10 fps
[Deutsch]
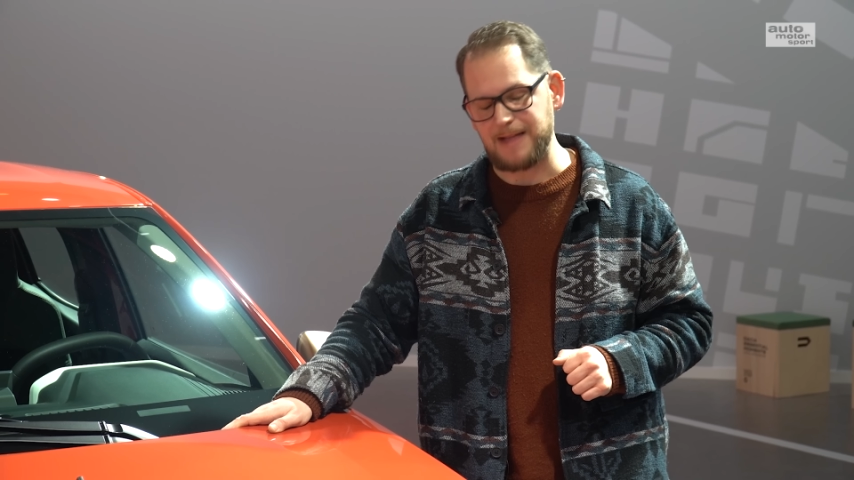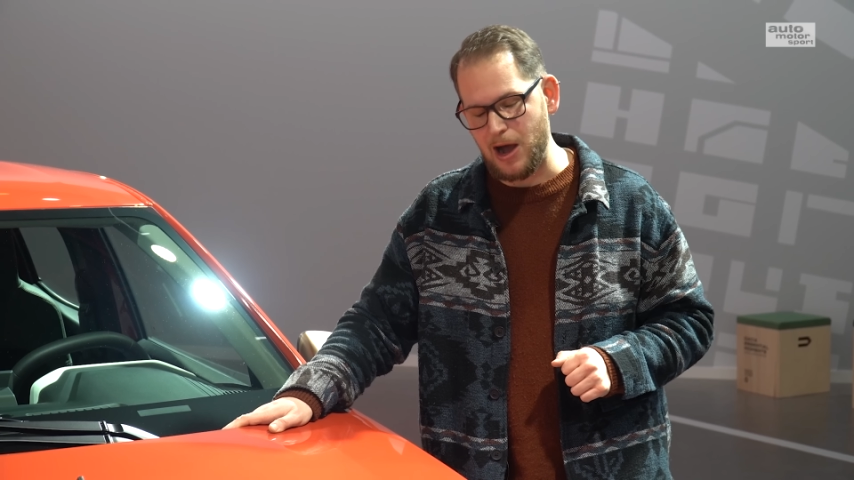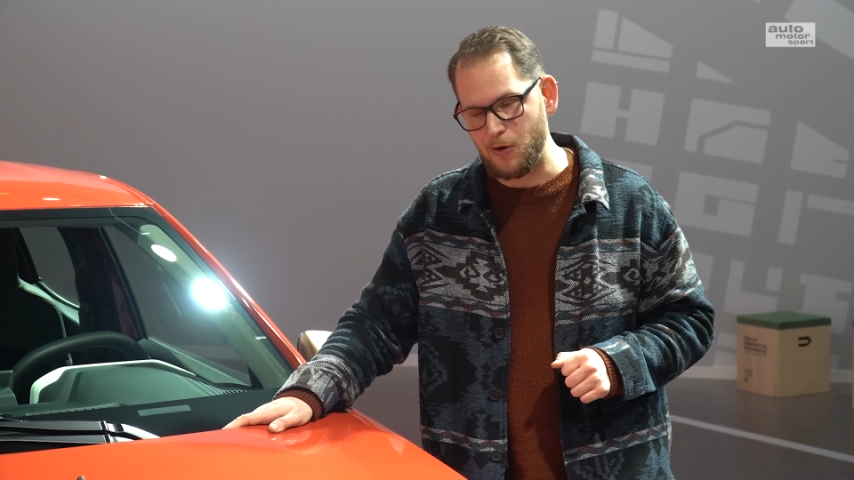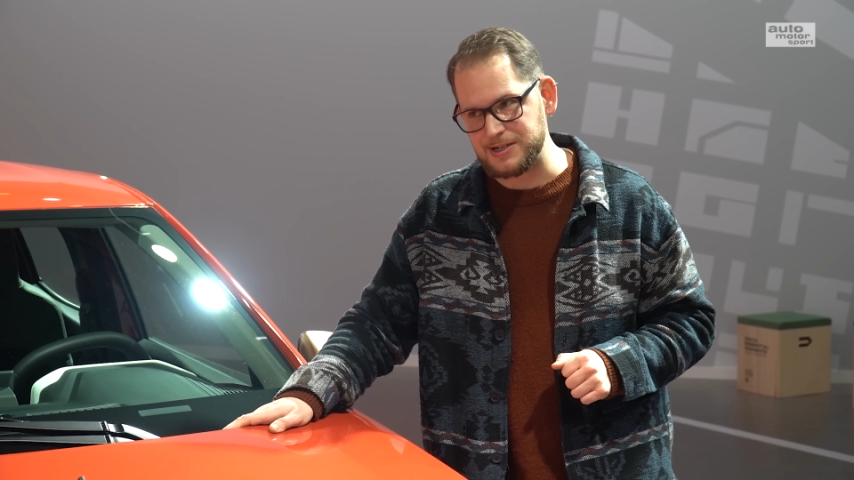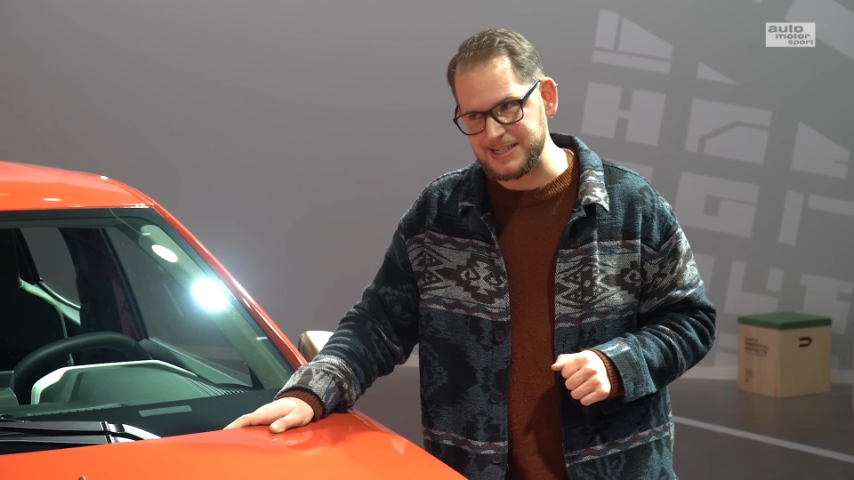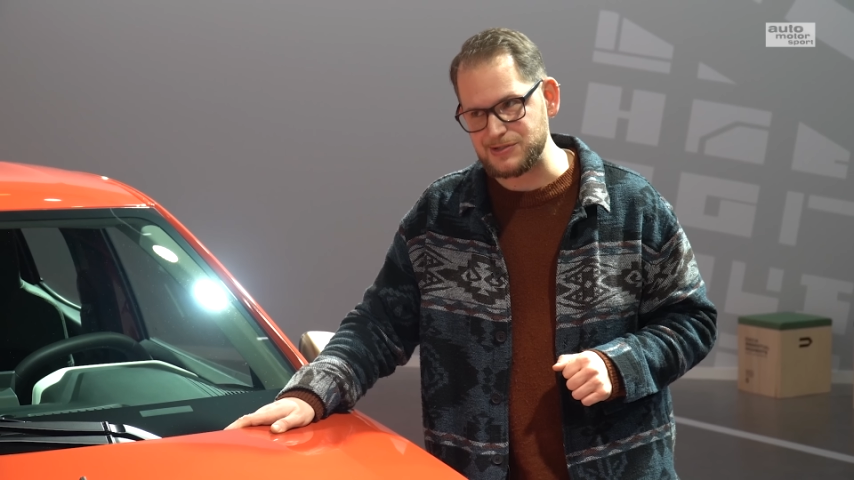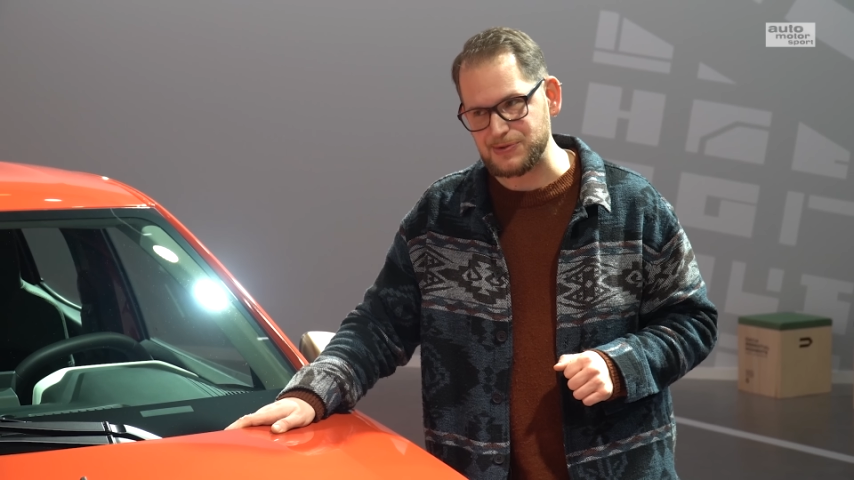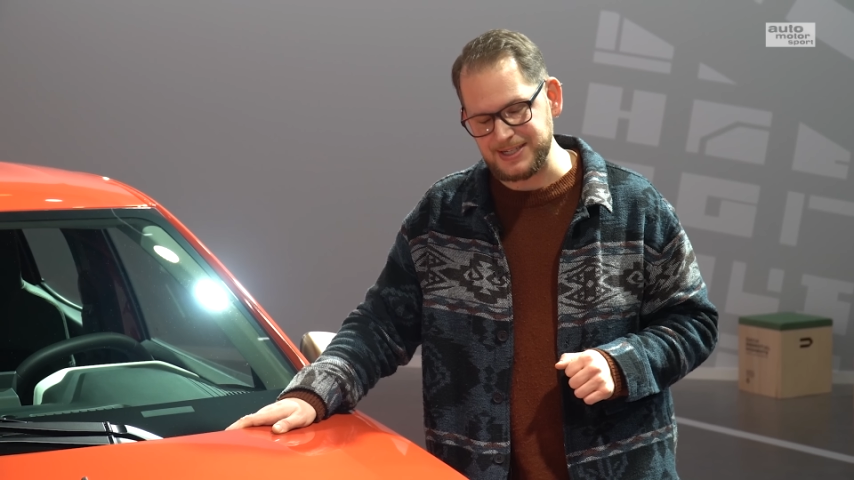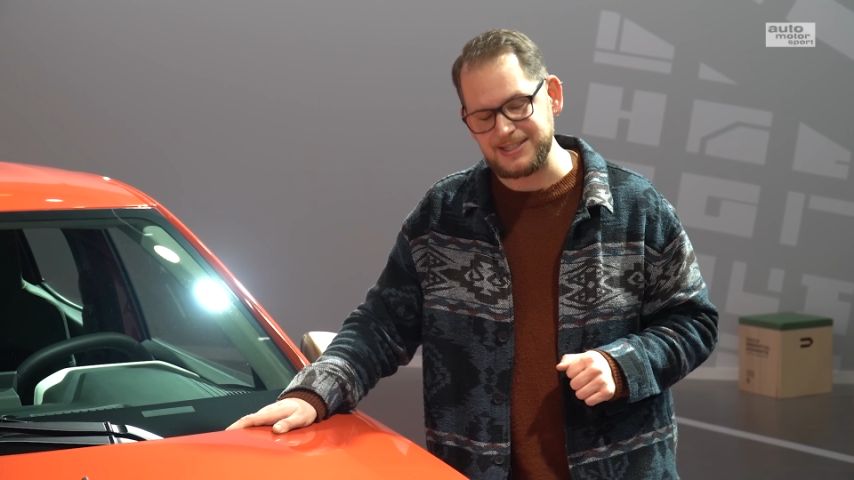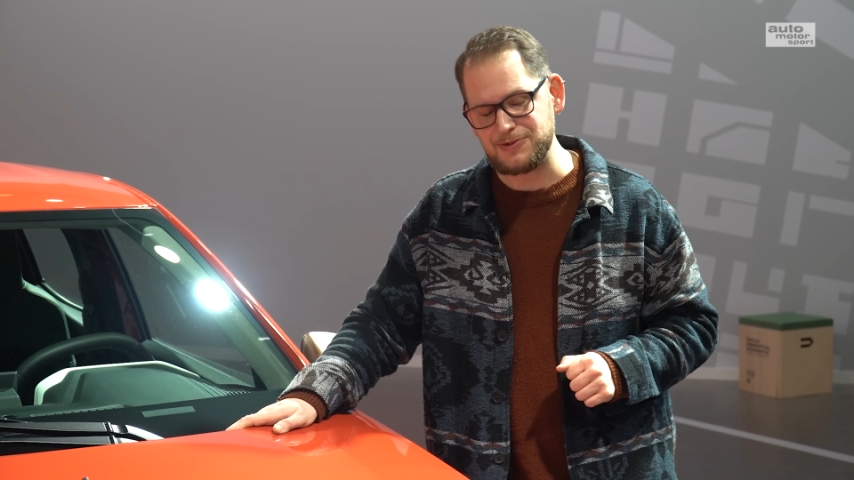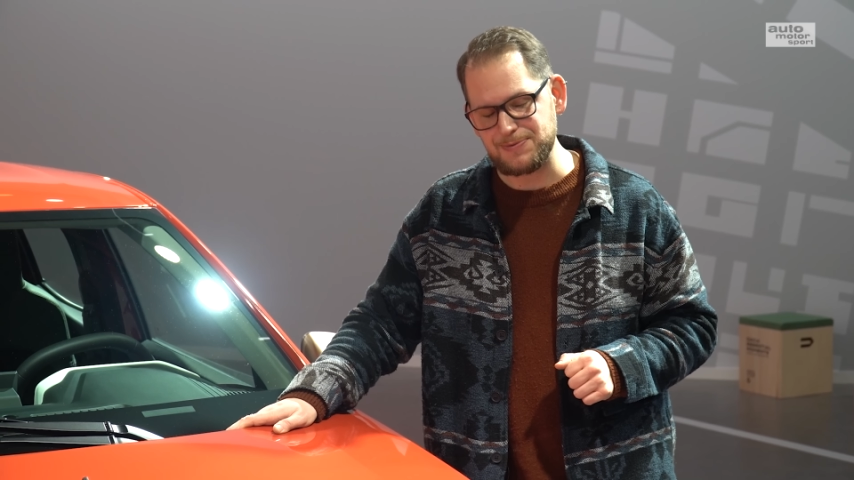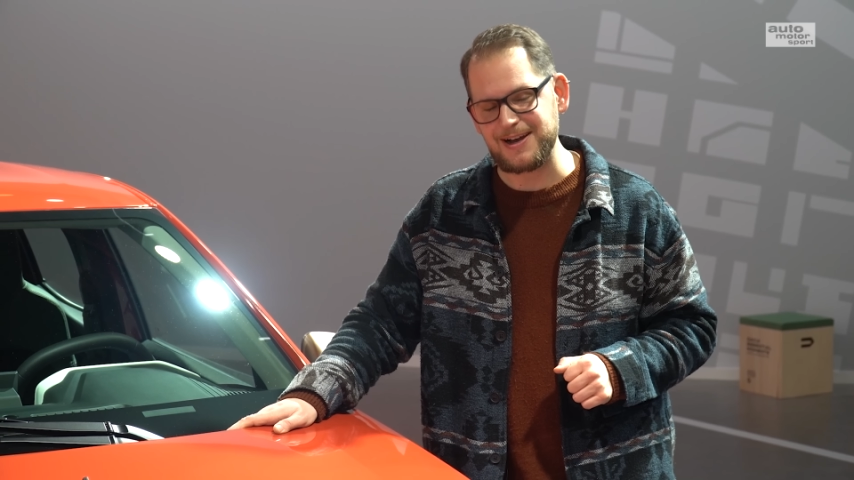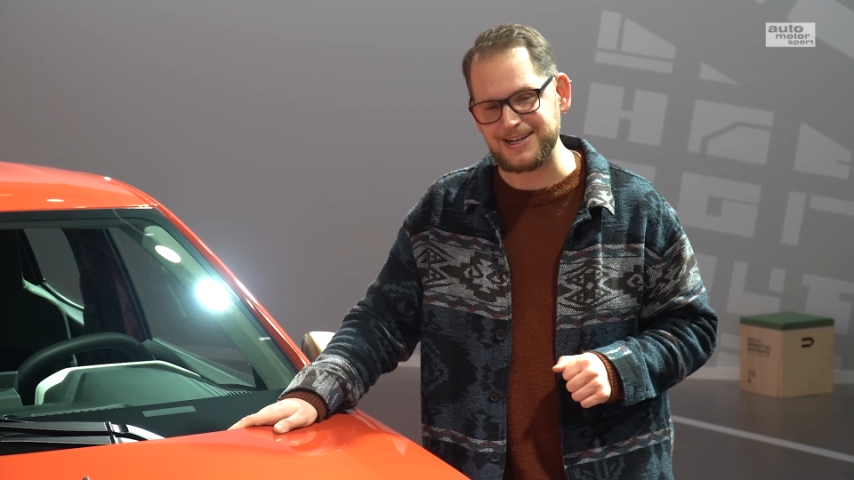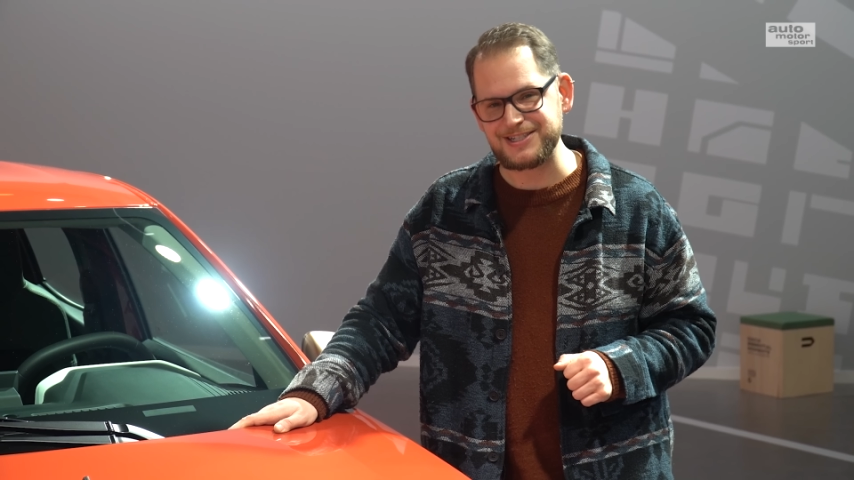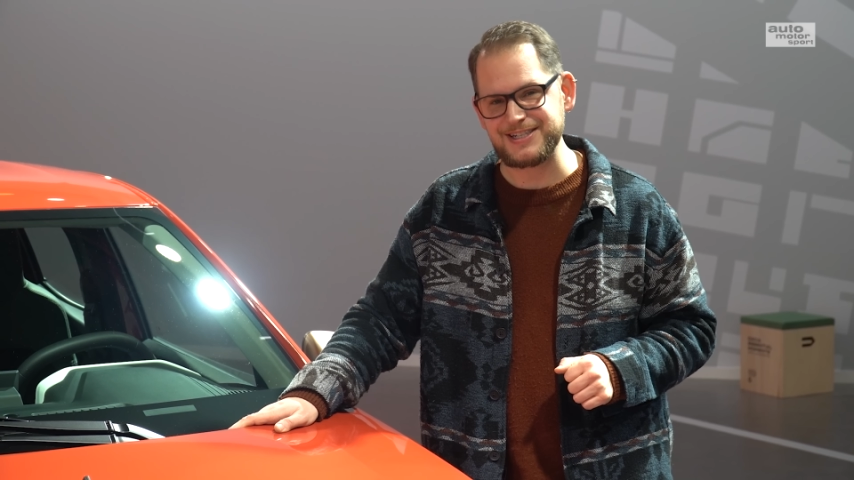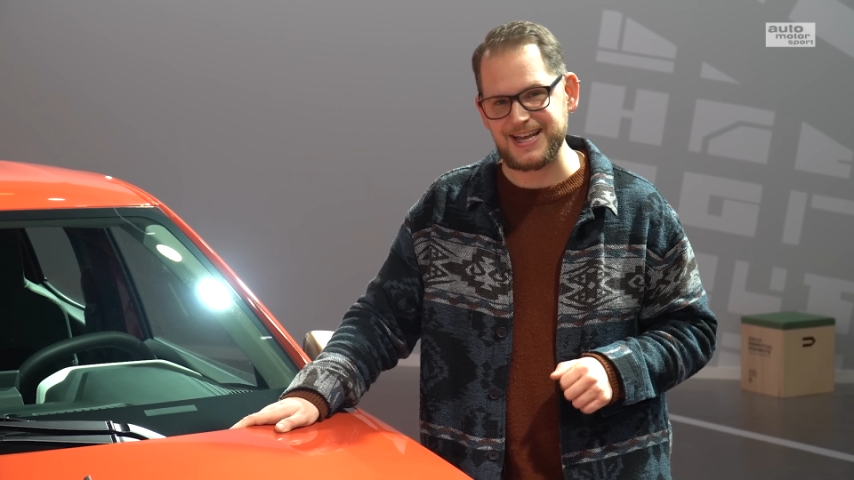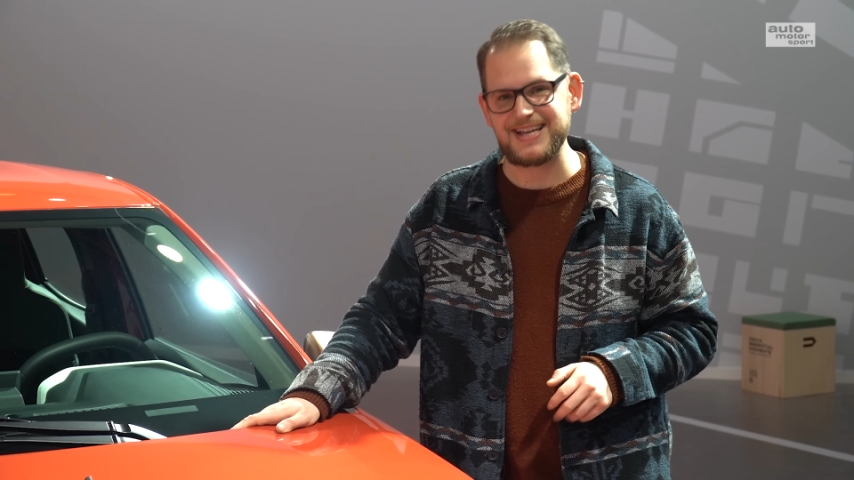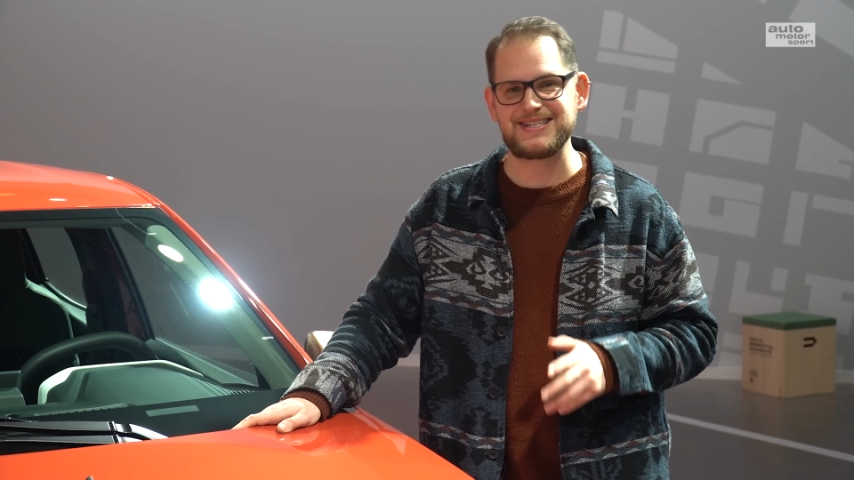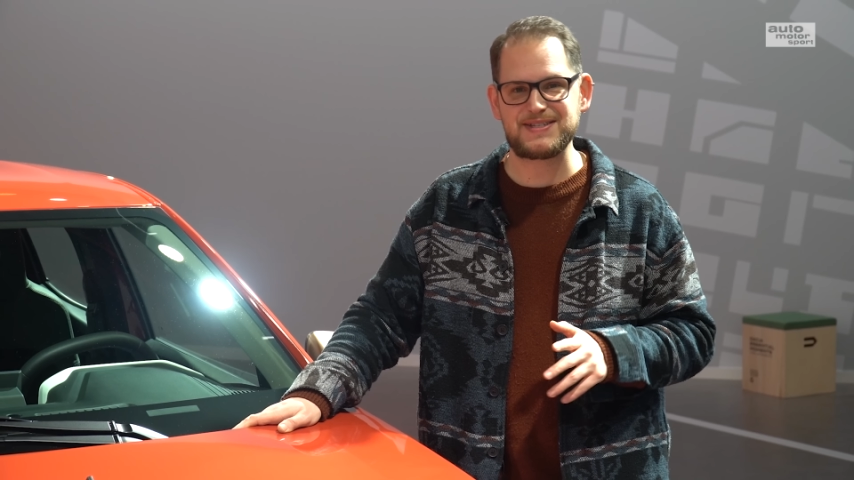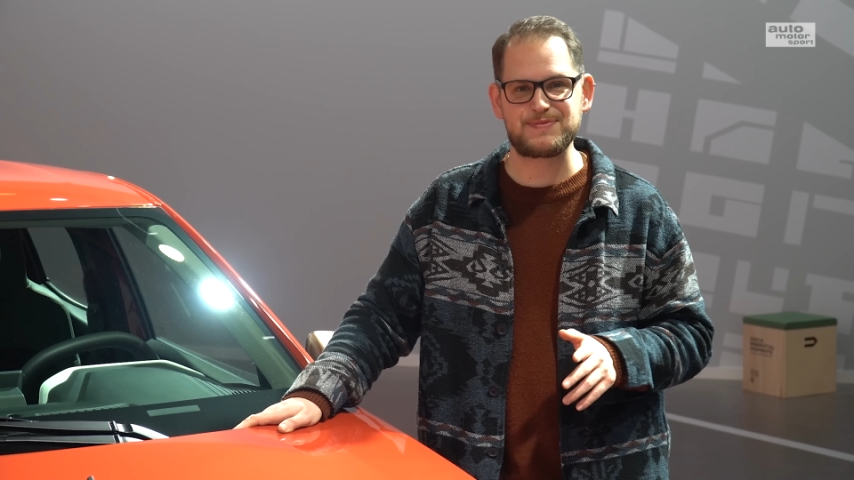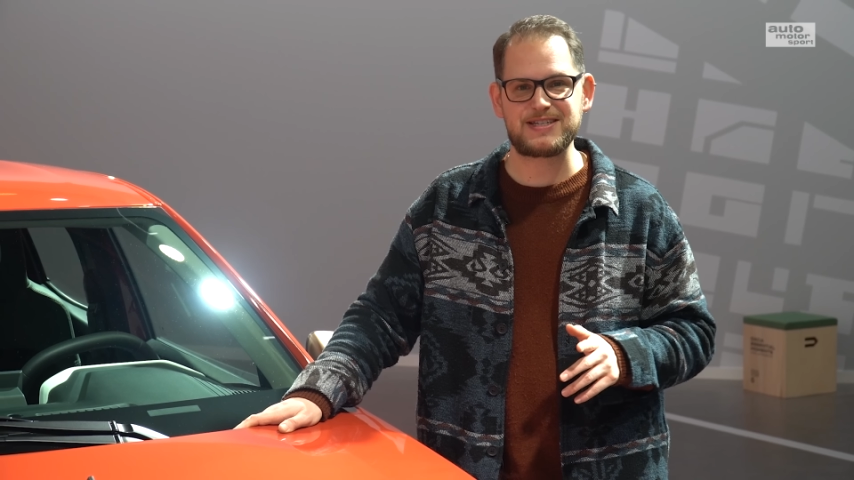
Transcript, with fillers: auch nicht so richtig überraschend ja in diesem